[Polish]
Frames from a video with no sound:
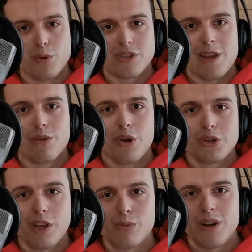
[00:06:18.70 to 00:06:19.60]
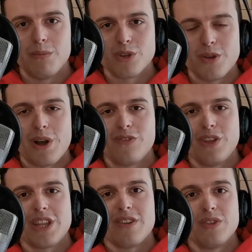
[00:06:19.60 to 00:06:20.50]
Puszczają gościa, który może
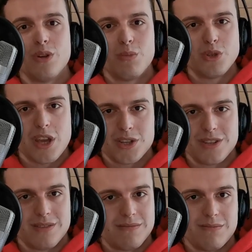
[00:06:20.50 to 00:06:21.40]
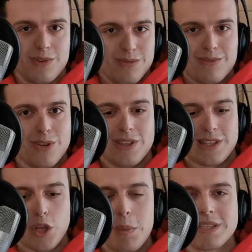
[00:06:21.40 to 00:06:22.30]
łatwiej trafi do młodzieży. Bo to
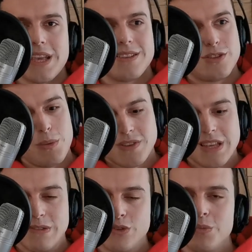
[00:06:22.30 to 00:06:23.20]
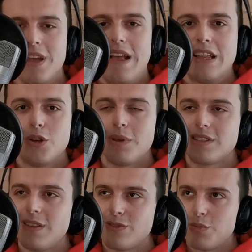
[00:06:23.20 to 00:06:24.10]
jest, to ma sens, to ma sens w sumie. To ma
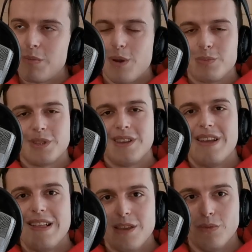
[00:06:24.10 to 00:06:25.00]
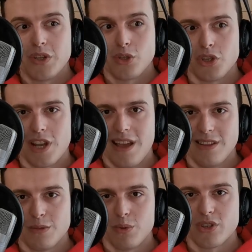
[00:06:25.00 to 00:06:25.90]
sens w sumie propsy. Nie mówię, że to
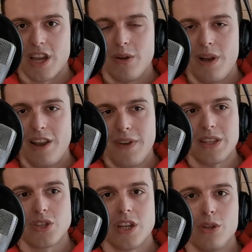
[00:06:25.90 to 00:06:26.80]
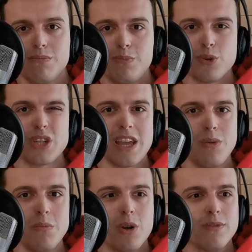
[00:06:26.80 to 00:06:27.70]
źle, że puszczają, ale faktycznie, no
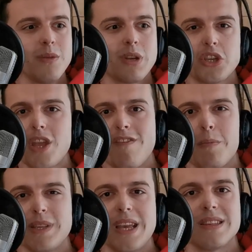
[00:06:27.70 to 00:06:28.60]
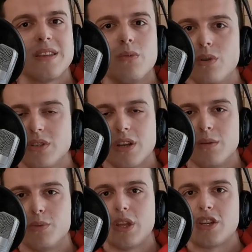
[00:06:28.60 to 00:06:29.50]
puszczają i mogą w tym czasie, nie wiem, pasjansa ułożyć na
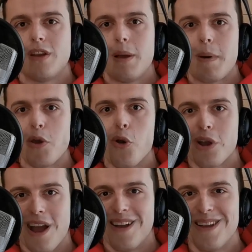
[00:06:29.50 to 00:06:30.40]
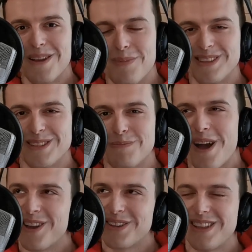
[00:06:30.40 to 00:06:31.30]
komputerze. Pająka, pasjans
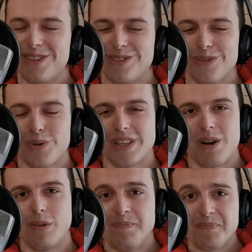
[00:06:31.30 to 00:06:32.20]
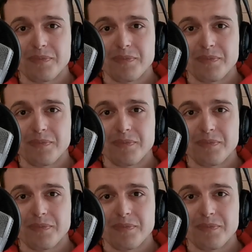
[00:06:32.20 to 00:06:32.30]
pająk. Kiedyś się układało